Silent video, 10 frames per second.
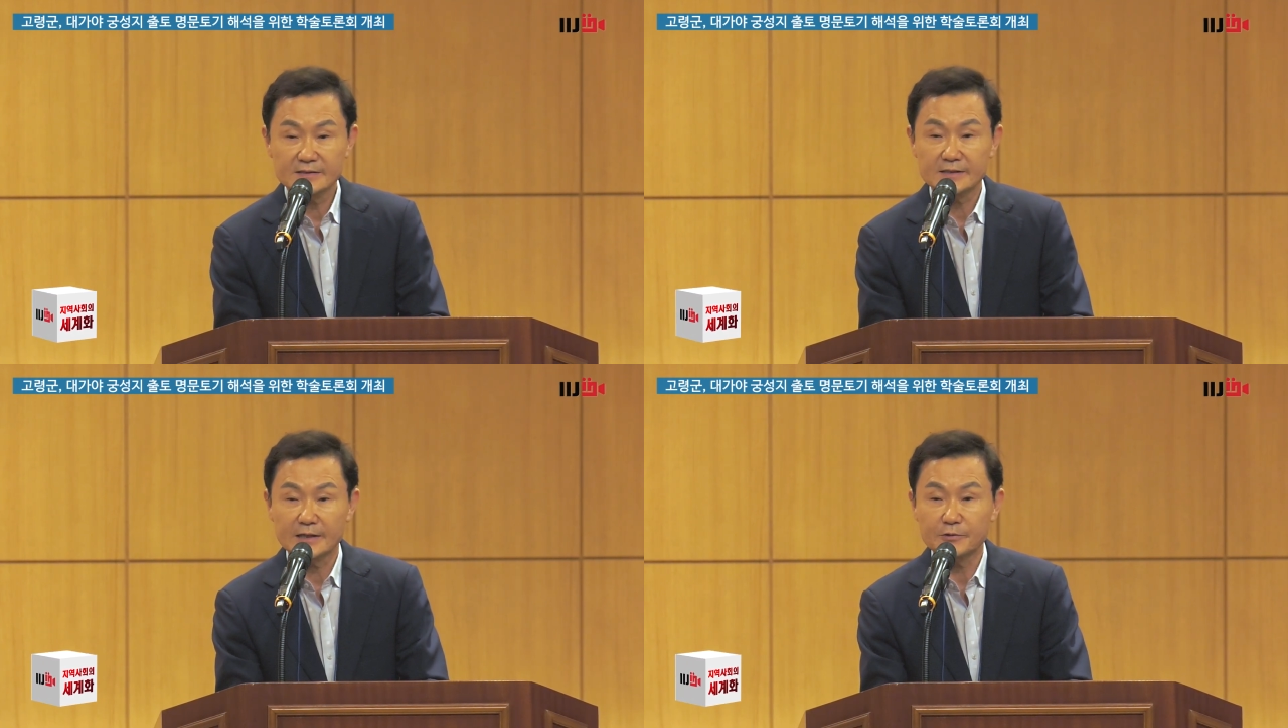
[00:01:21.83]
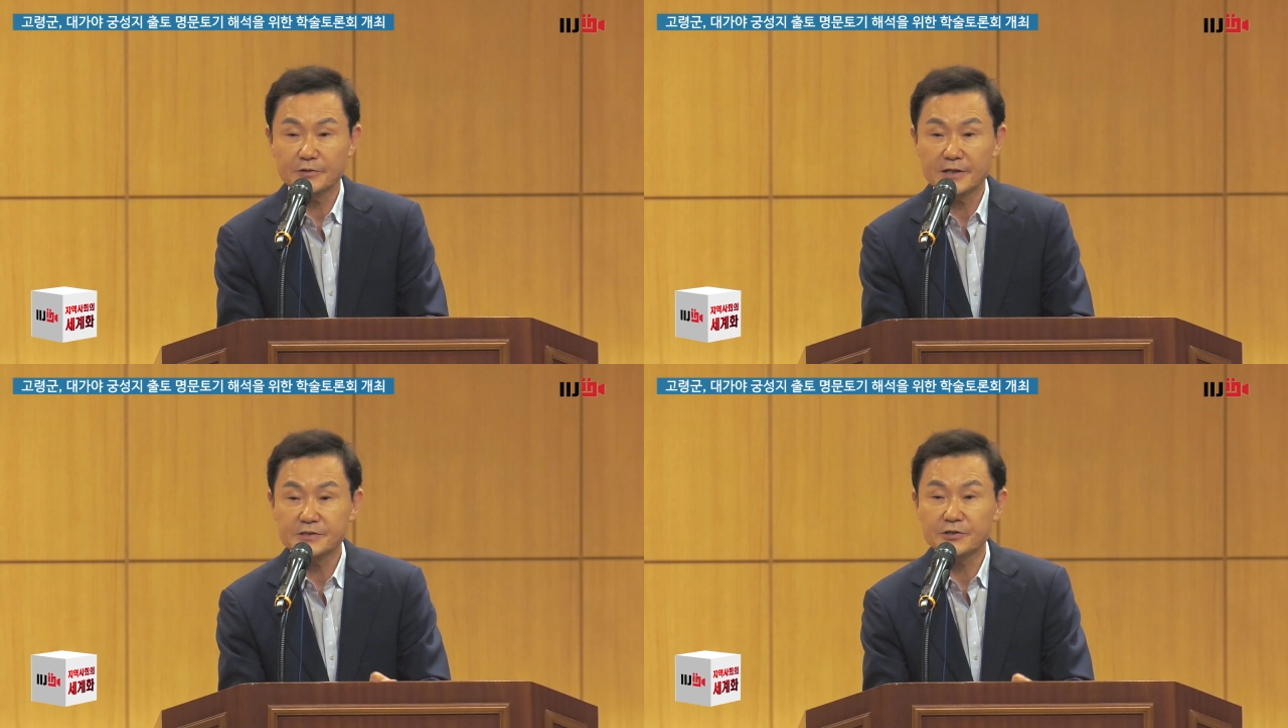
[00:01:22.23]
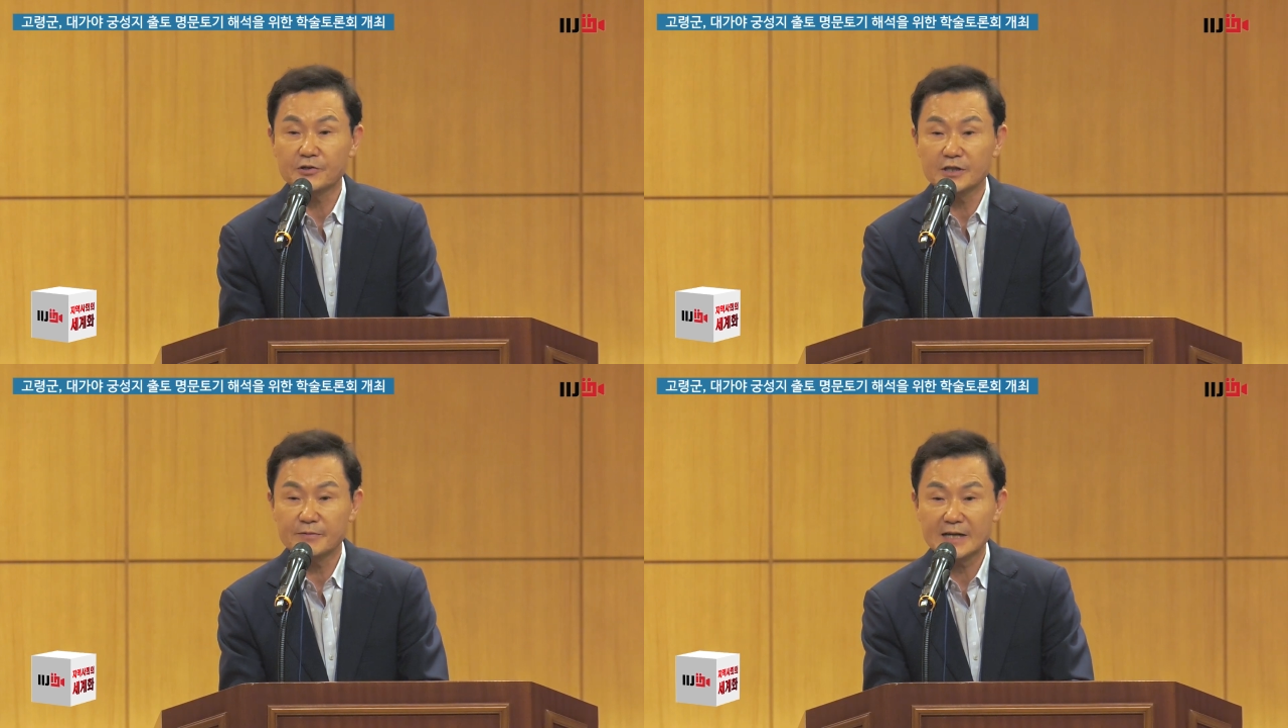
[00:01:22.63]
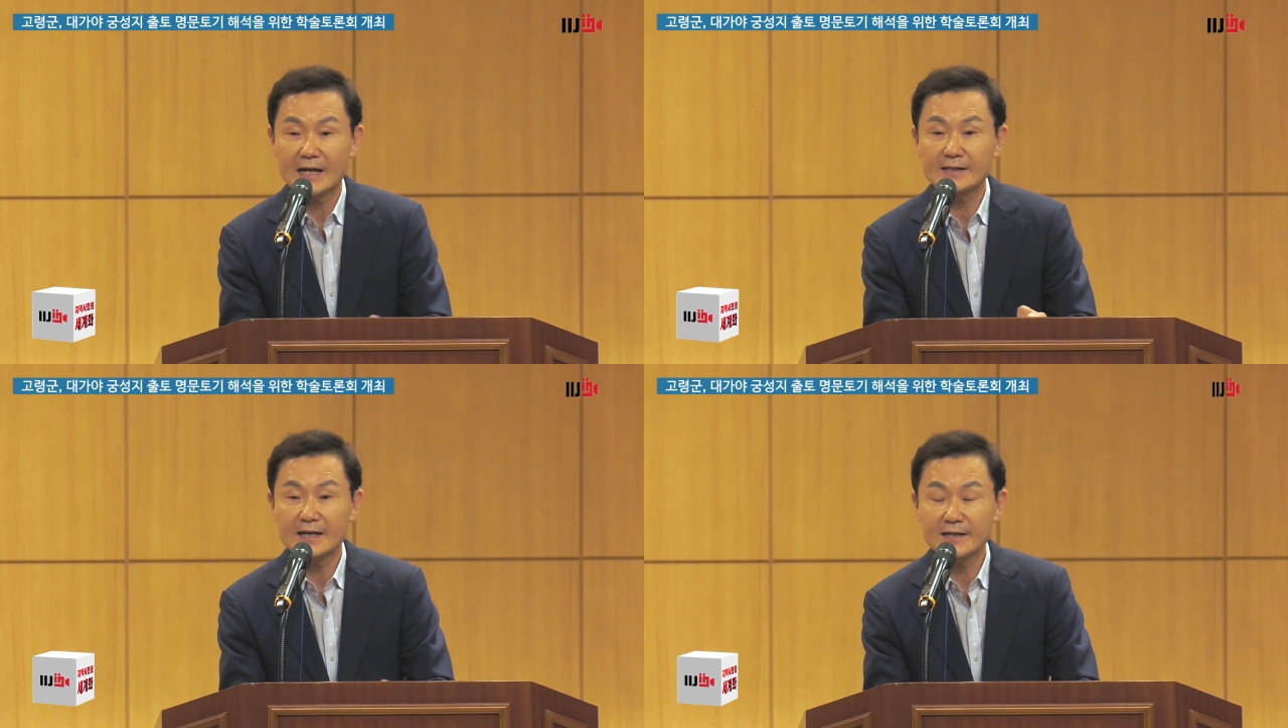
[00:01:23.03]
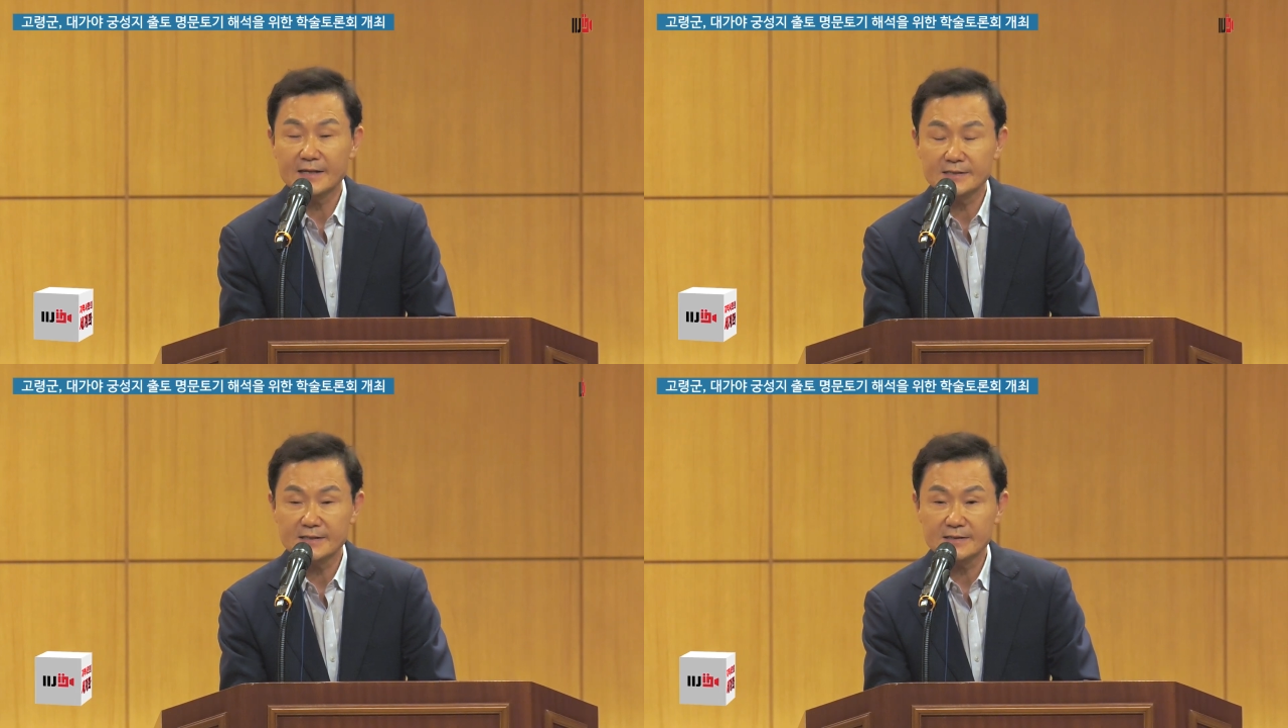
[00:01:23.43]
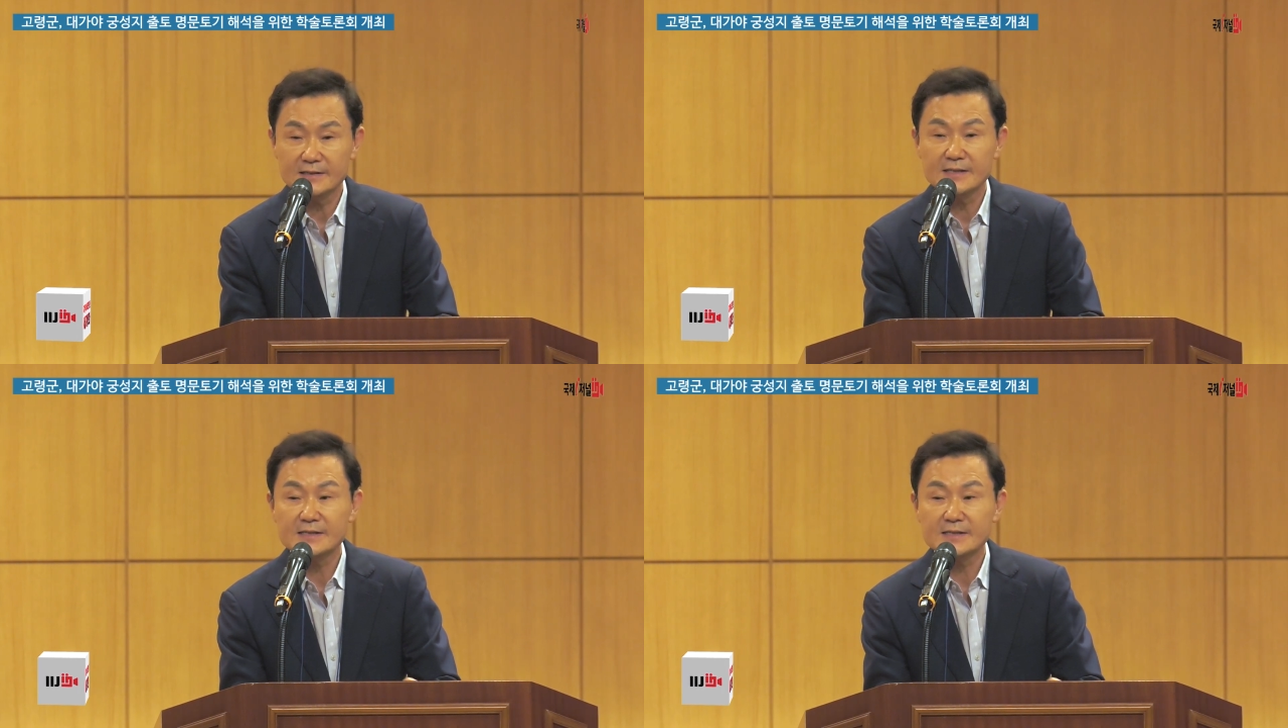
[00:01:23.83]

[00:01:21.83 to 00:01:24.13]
제대로 된 정립을 한 단계씩